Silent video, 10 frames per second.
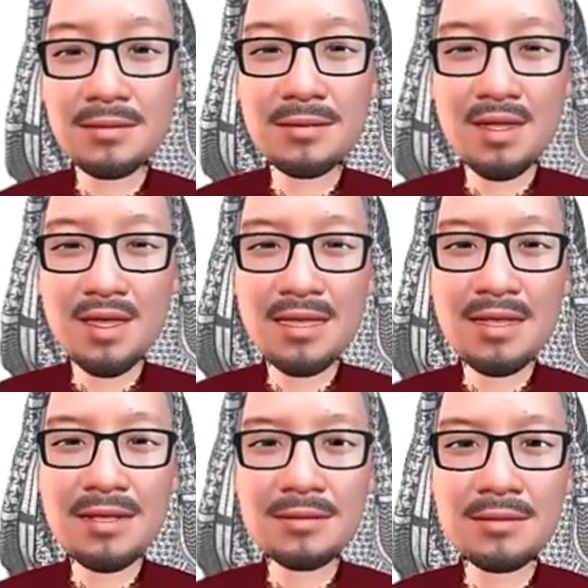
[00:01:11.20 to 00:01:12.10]
uh,
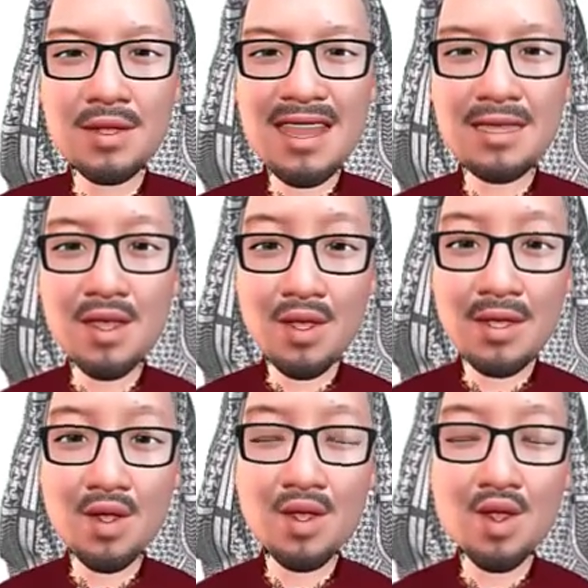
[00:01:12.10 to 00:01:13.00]
man'ud
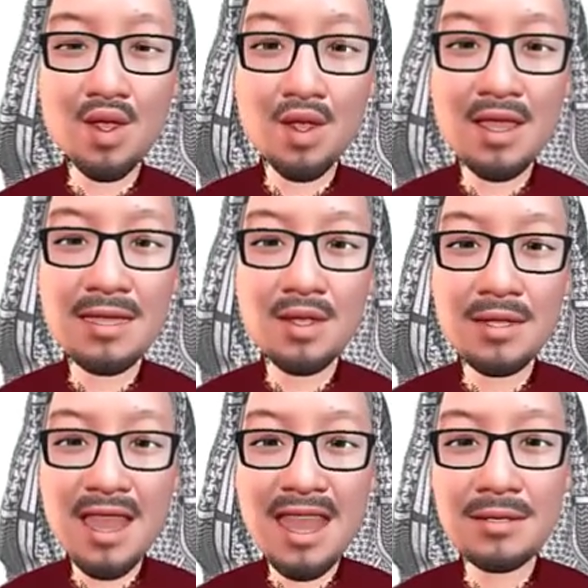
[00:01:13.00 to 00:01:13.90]
dulu baru
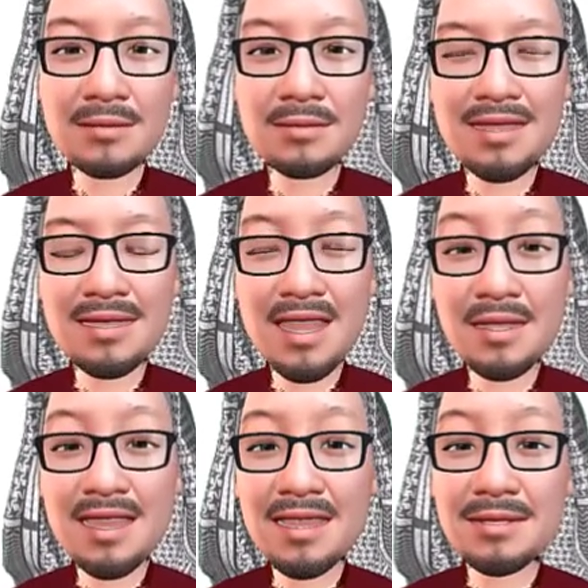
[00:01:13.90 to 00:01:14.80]
na'at
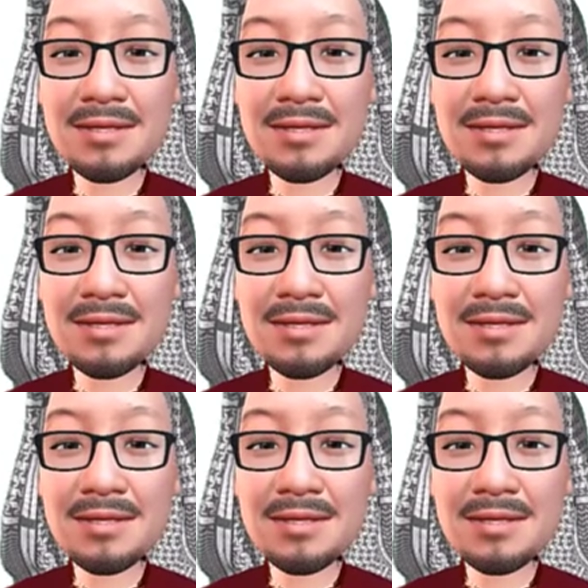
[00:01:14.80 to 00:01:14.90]
sifatnya.